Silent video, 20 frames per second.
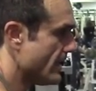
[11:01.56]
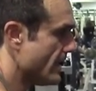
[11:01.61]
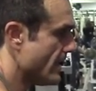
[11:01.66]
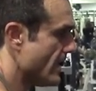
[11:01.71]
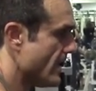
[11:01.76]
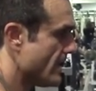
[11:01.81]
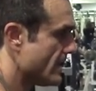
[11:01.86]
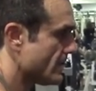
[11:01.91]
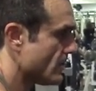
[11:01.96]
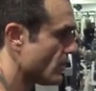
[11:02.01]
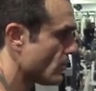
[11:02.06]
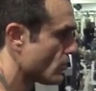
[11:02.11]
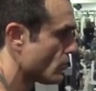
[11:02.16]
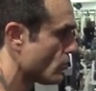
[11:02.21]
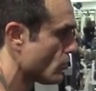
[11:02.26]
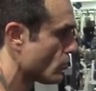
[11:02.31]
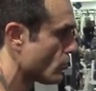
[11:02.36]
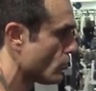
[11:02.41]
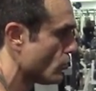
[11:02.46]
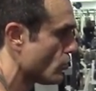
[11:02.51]

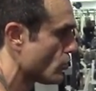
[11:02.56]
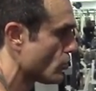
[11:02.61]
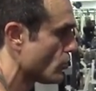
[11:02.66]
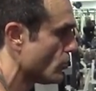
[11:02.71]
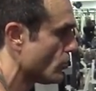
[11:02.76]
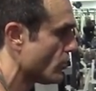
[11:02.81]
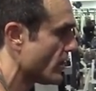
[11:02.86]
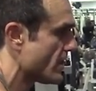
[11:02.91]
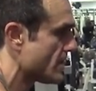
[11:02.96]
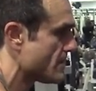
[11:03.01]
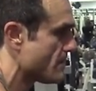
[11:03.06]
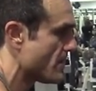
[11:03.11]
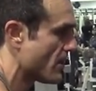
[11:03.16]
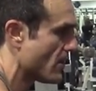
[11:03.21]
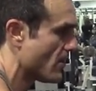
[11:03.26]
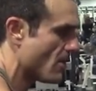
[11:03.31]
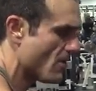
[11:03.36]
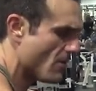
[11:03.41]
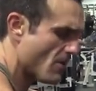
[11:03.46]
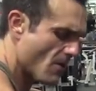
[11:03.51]
Extension sur deux secondes en
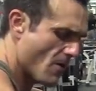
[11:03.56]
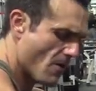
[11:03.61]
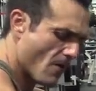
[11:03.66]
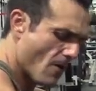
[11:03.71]
inspirant.